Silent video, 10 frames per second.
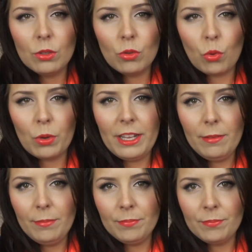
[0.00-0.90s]
Ton
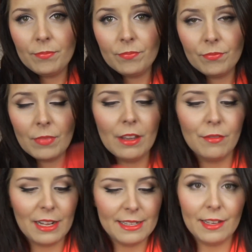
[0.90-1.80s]
hier,
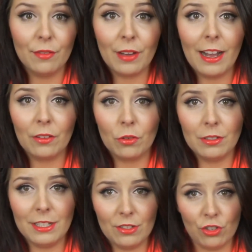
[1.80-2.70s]
falls ihr fragt.
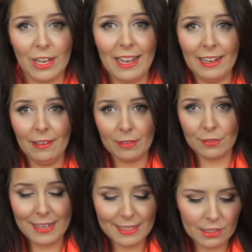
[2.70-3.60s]
Und diesen Schal,
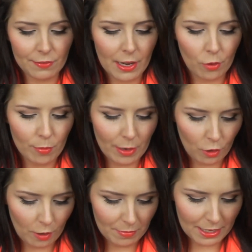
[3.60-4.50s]
ich weiß nicht, wie der
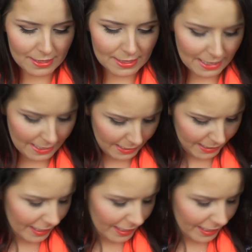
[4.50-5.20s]
rüberkommt, der ist das eigentlich